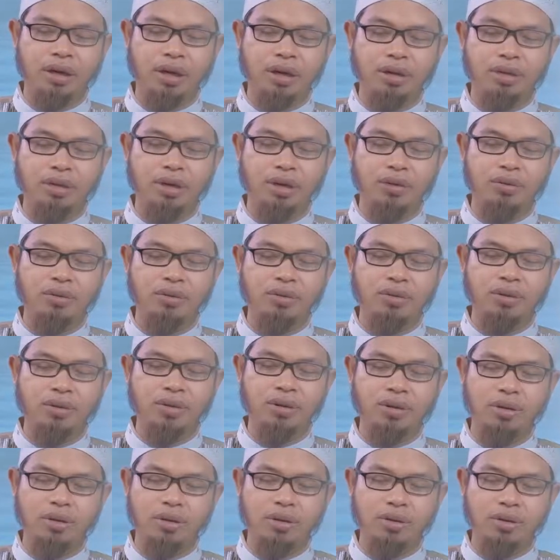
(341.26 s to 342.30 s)
atau
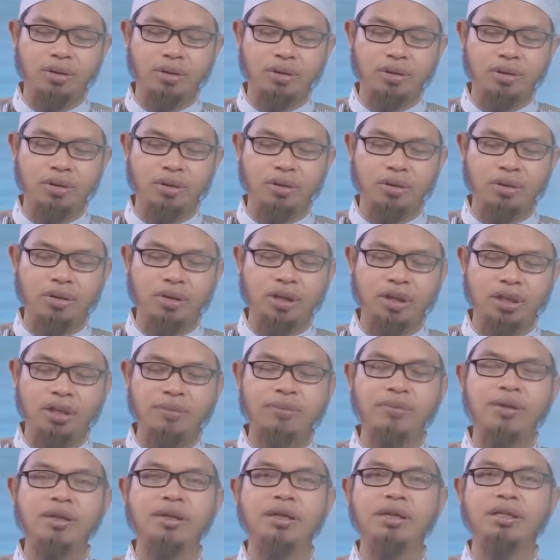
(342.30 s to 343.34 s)
eh, disiplin-disiplin uh,
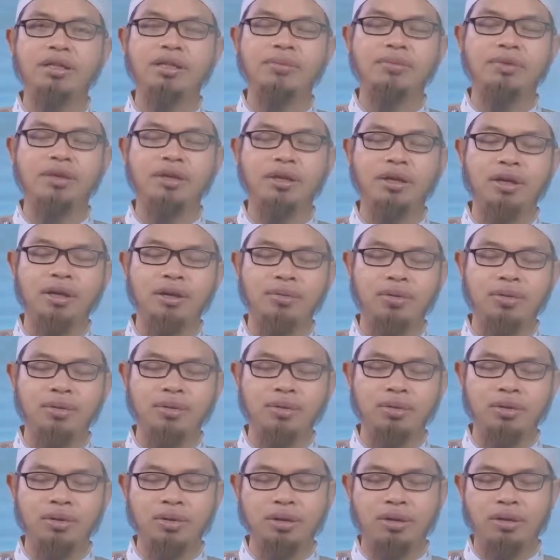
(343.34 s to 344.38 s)
disiplin -disiplin ilmu
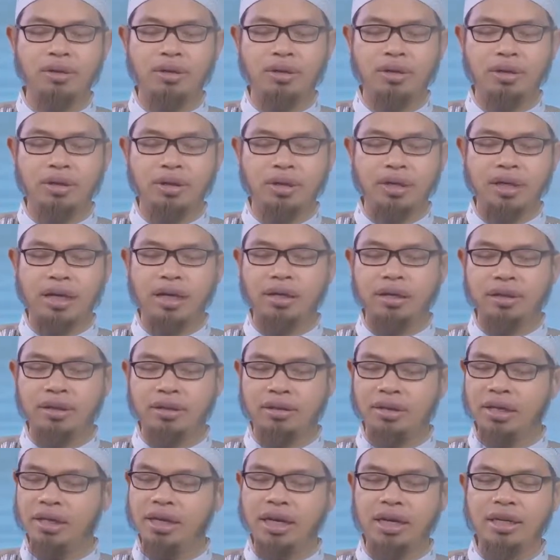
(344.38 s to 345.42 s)

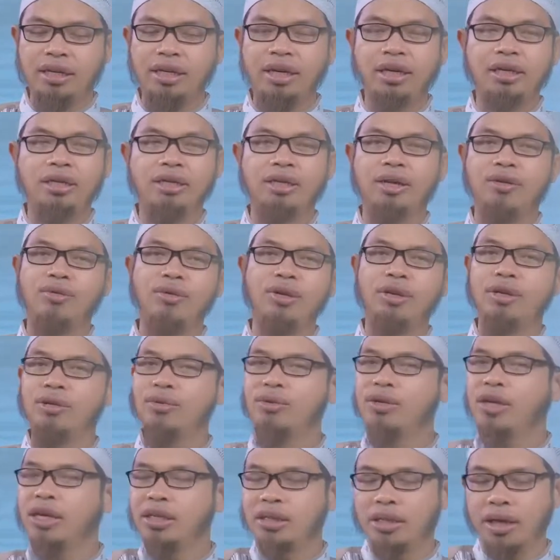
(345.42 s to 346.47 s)
yang tidak dia ketahui
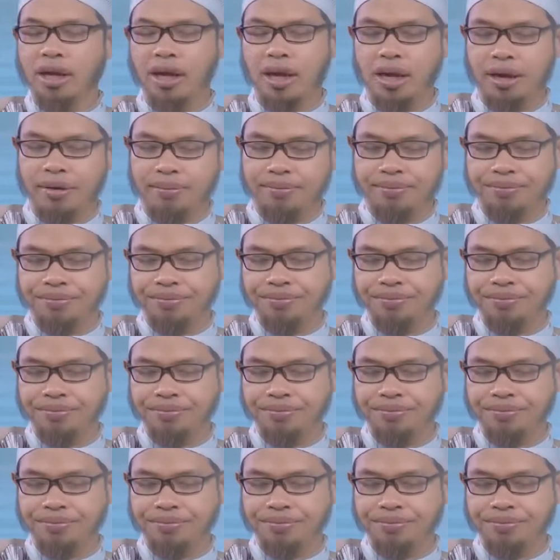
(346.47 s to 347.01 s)
itu dia celah.